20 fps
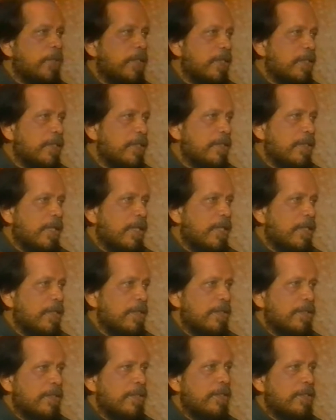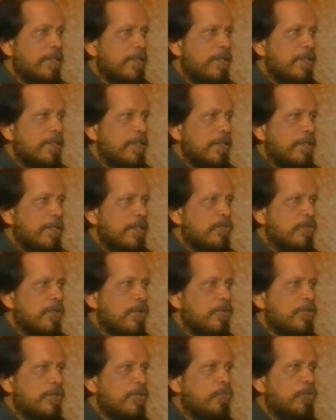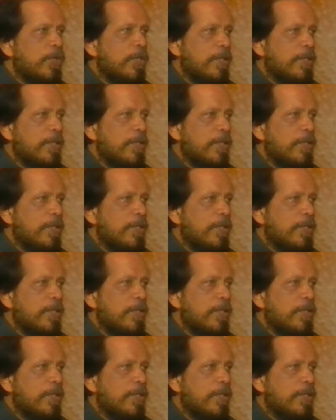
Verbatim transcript: la mente es nada. Es una cosa